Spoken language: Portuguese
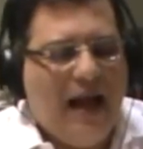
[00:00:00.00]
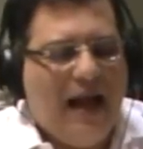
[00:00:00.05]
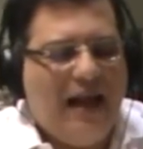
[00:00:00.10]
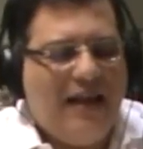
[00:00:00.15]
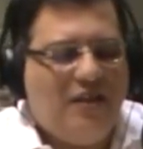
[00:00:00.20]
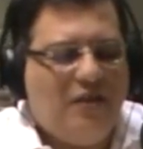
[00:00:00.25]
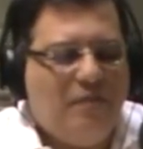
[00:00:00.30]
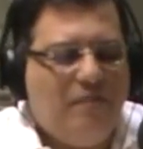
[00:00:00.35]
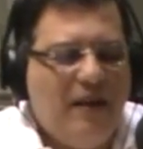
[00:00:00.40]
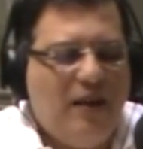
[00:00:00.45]
a
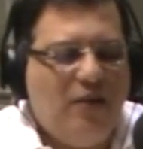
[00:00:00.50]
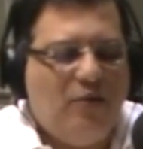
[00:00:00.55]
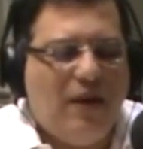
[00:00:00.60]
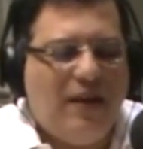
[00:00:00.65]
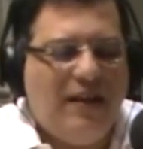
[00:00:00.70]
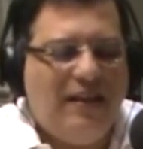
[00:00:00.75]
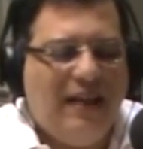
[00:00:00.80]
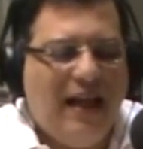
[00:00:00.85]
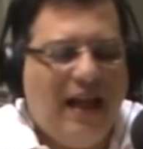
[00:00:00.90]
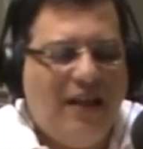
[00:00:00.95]

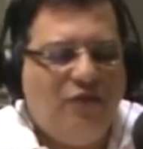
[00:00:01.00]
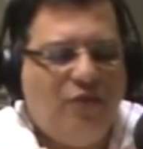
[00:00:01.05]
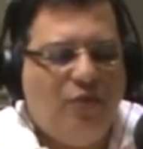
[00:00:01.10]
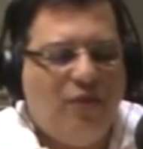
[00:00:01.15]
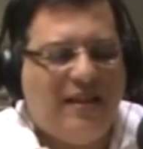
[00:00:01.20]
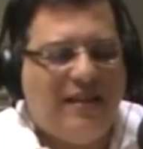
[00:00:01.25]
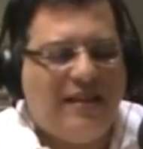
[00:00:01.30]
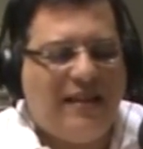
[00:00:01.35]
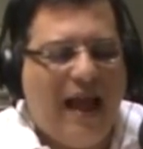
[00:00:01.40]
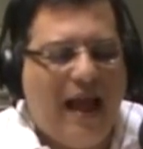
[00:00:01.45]
espiritualidade
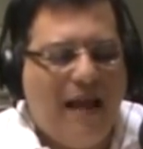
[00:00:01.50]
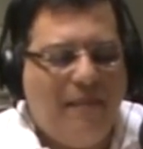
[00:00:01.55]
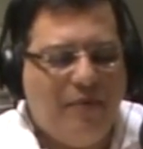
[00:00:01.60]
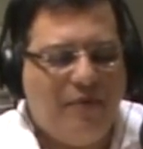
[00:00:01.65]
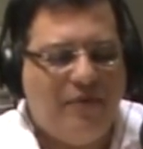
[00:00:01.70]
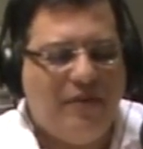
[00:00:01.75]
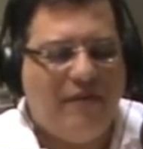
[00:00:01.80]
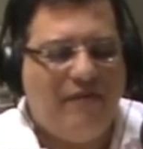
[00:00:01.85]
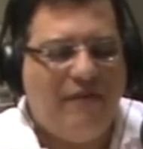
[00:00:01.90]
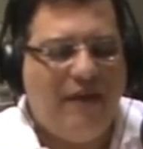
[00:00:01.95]
dos
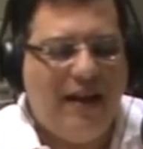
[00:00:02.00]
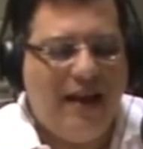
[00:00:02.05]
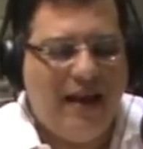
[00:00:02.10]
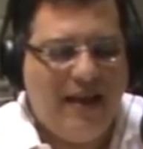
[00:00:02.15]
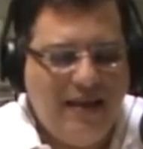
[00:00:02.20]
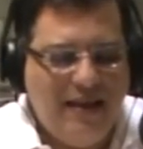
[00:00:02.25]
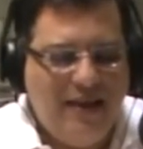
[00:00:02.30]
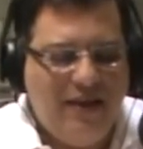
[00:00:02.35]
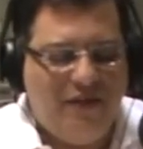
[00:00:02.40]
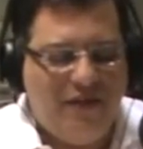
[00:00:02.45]
sábios da
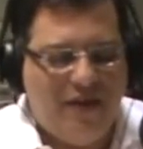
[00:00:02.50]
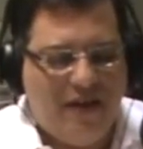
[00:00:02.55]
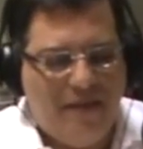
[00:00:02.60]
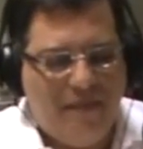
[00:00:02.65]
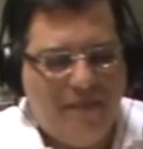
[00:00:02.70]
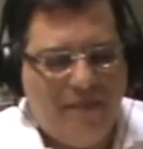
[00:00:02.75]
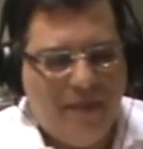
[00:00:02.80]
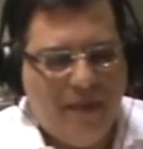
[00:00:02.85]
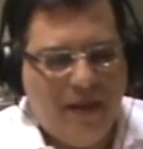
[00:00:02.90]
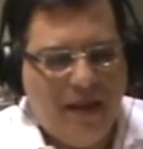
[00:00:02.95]
Velha
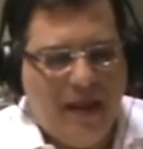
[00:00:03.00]
Índia,